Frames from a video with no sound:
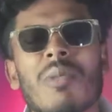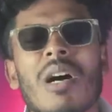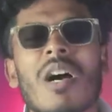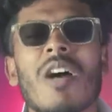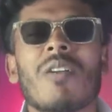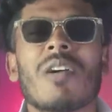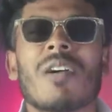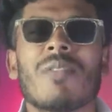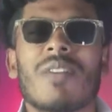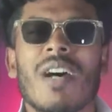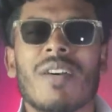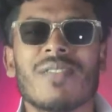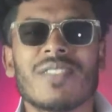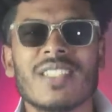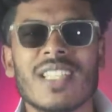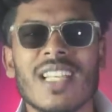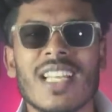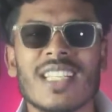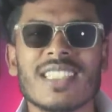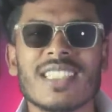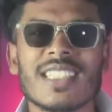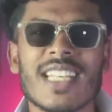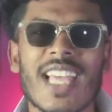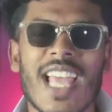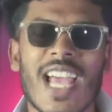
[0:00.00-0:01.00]
বাবা মা ভাবছিলা
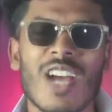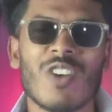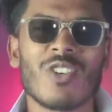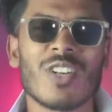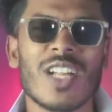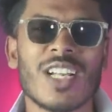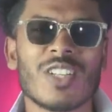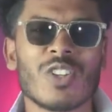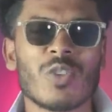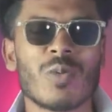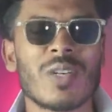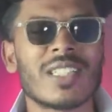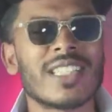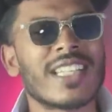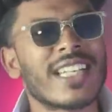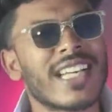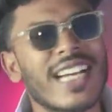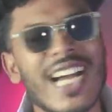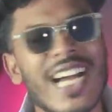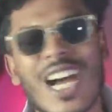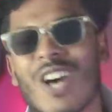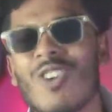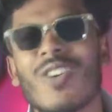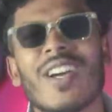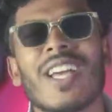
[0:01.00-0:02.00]
যে এখন আর তোমাদের
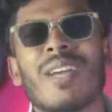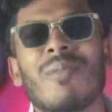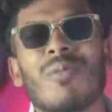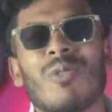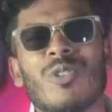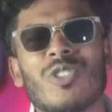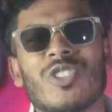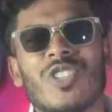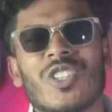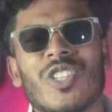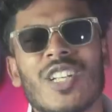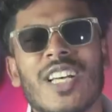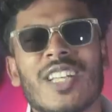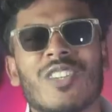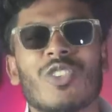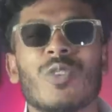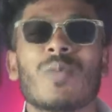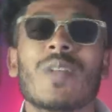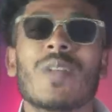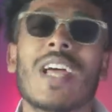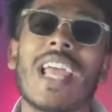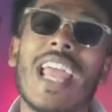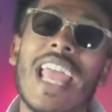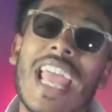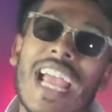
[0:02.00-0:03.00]
কাউকে প্রয়োজন নাই
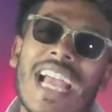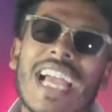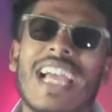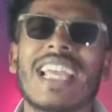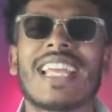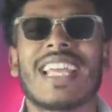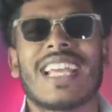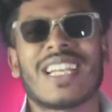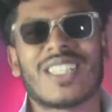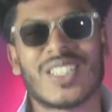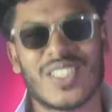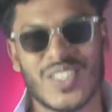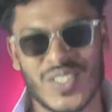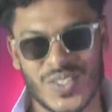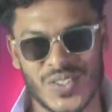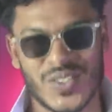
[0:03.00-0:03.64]
তোমরা একাই একশো